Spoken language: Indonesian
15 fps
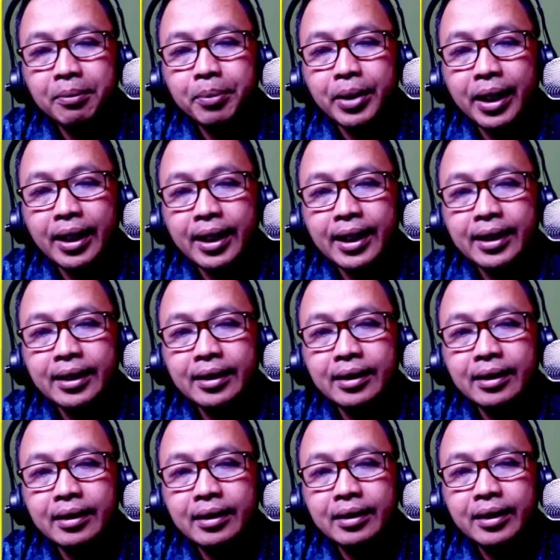perangkat
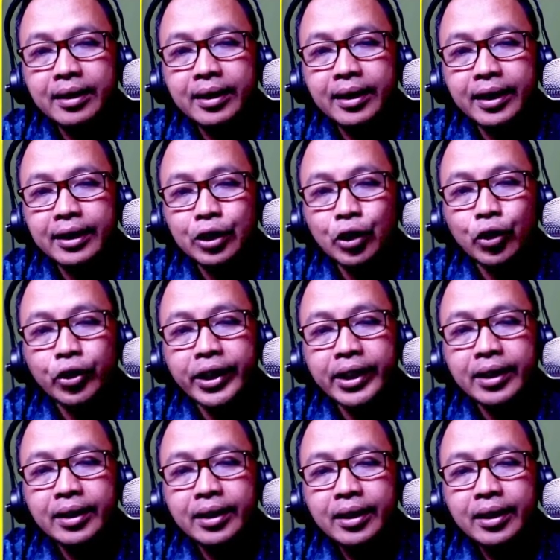elektronik,